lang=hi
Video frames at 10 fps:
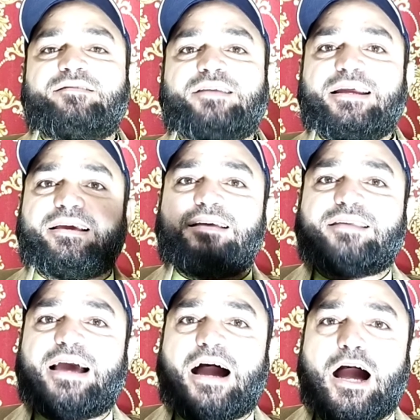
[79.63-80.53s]
इस
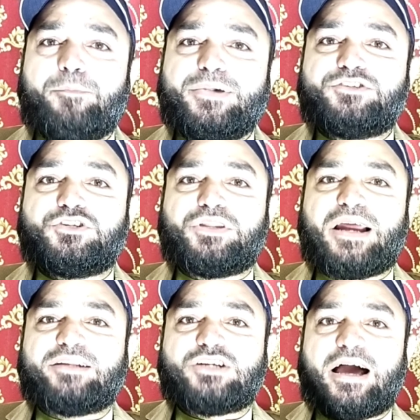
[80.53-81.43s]
तरीके से आप भी
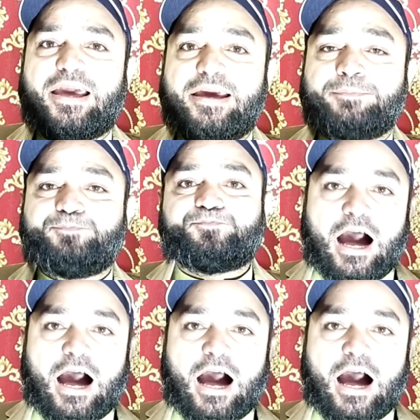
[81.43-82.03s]
जितना चाहें